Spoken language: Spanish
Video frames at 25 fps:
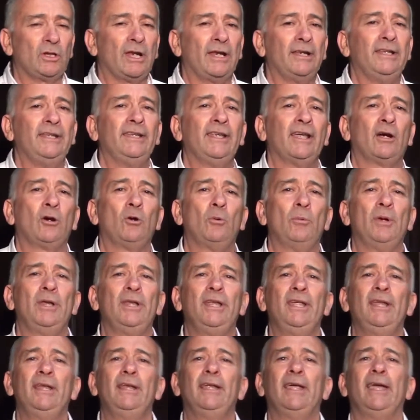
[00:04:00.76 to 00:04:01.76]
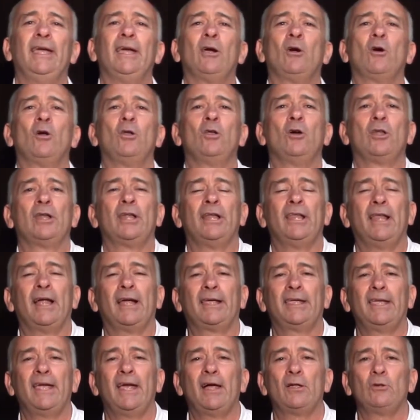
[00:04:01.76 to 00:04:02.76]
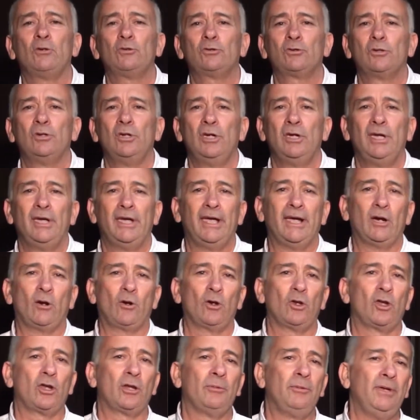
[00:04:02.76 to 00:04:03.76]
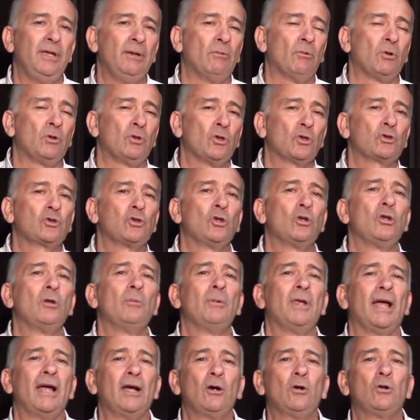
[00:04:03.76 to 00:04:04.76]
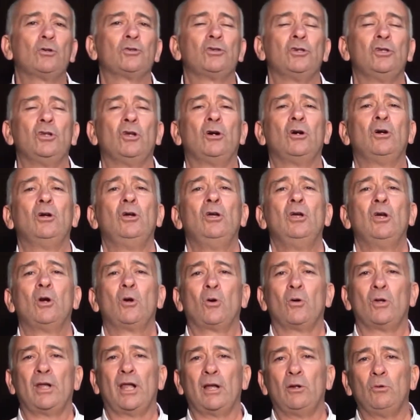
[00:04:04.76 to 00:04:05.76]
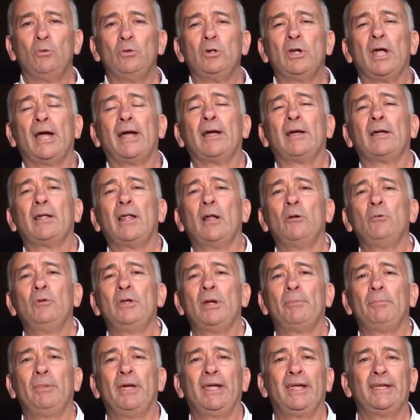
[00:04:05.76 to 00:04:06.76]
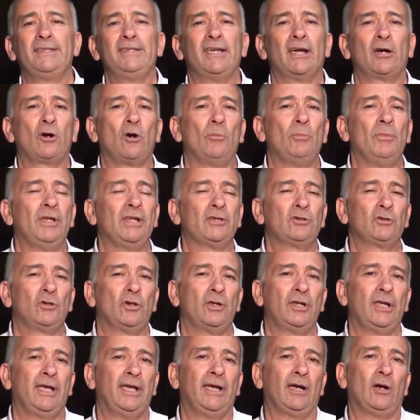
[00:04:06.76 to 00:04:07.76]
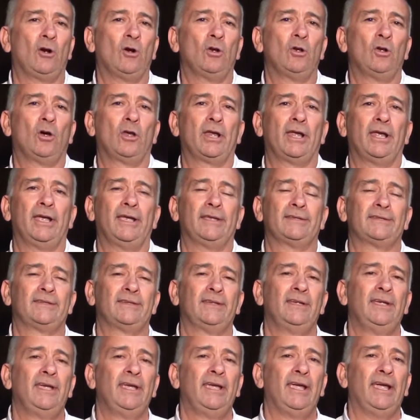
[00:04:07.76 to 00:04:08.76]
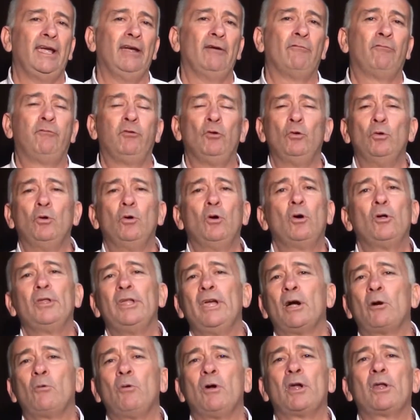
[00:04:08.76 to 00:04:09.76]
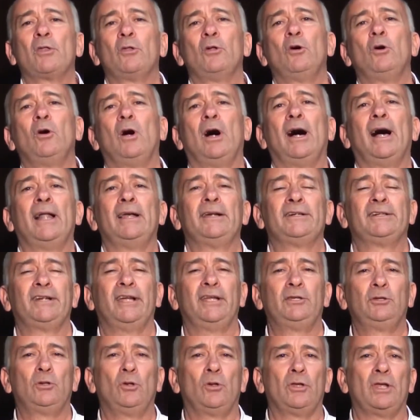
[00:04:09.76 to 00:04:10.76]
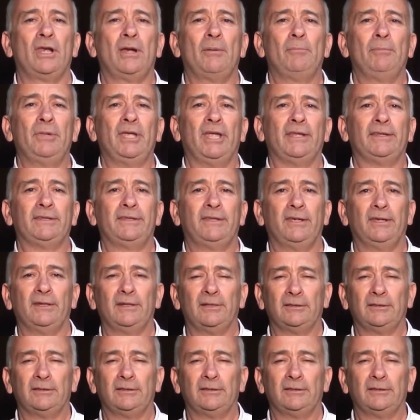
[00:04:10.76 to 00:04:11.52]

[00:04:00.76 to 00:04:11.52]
la línea juvenil en colores laqueados, en colores vivos, no solo el blanco, sino con algunas, algunas pequeñas combinaciones en colores eh, fluo de acuerdo al resto del ambiente.